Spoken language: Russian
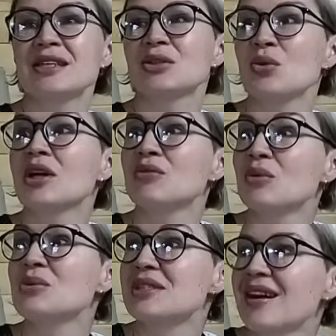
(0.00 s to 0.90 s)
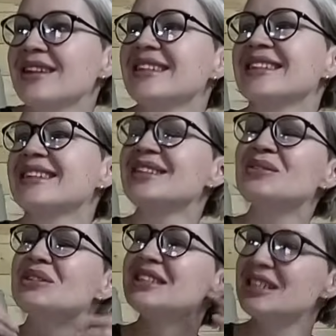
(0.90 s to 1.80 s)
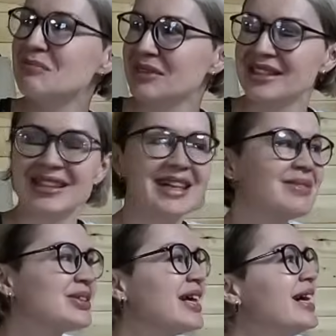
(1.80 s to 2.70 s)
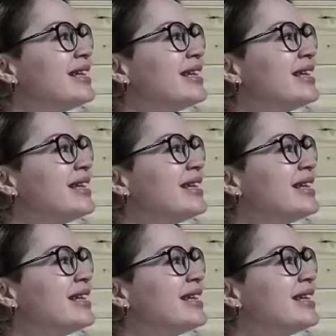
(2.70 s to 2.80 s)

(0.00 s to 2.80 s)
кто у кого узнал, и такие улыбки, да, вот